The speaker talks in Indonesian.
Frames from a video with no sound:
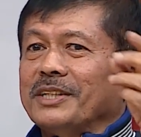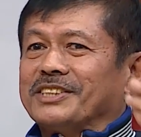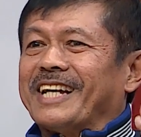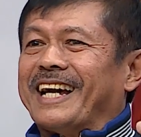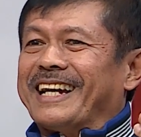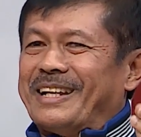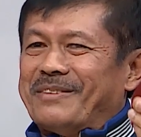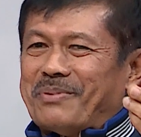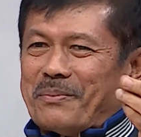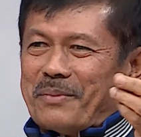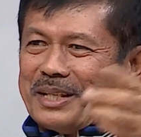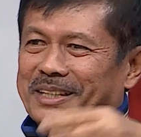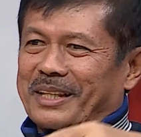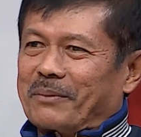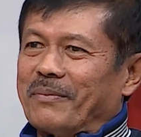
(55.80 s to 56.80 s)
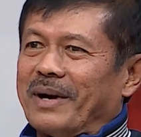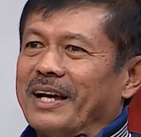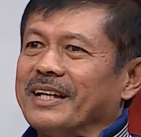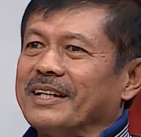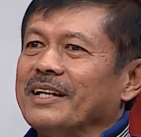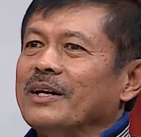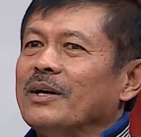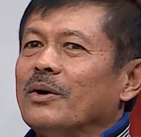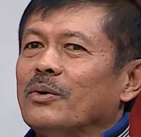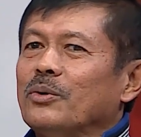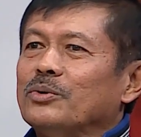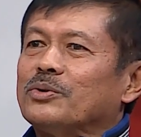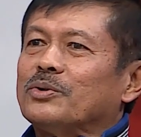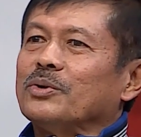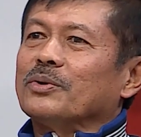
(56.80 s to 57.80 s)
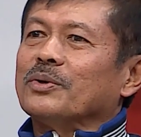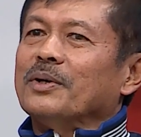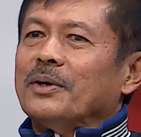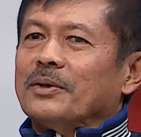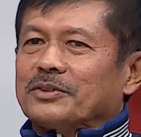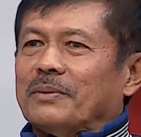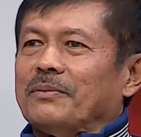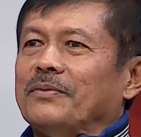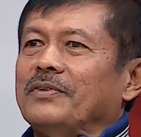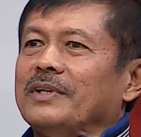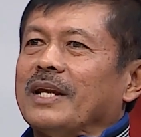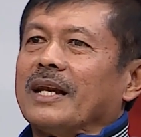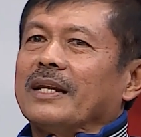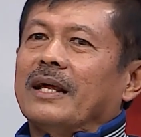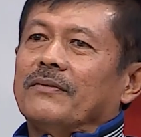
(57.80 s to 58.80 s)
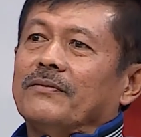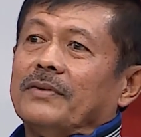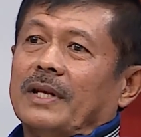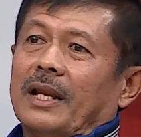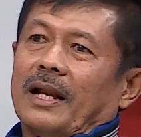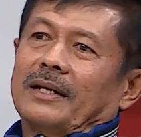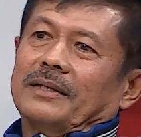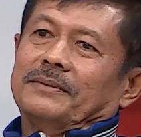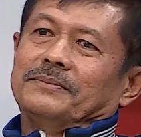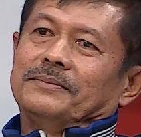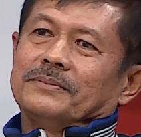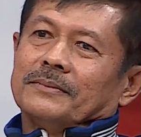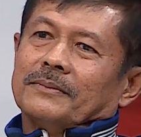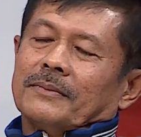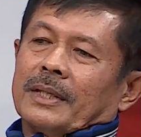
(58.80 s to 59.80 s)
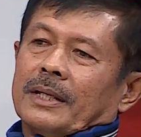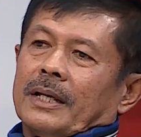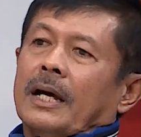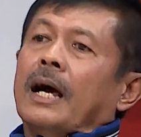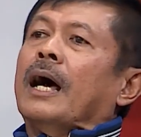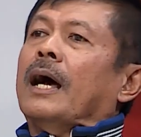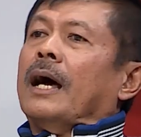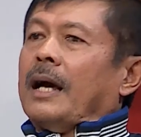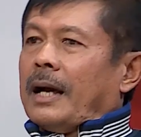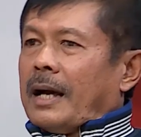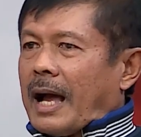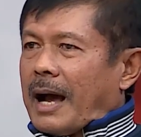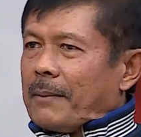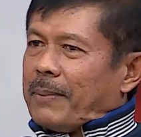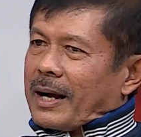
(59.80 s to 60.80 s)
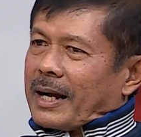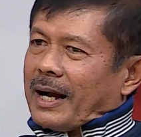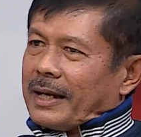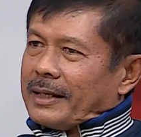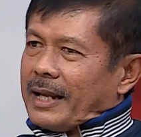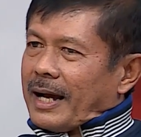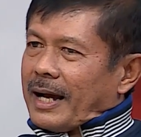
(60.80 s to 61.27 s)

mencari pemain terbaik untuk Menghadapi. semifinal dan final. Hmm. Apakah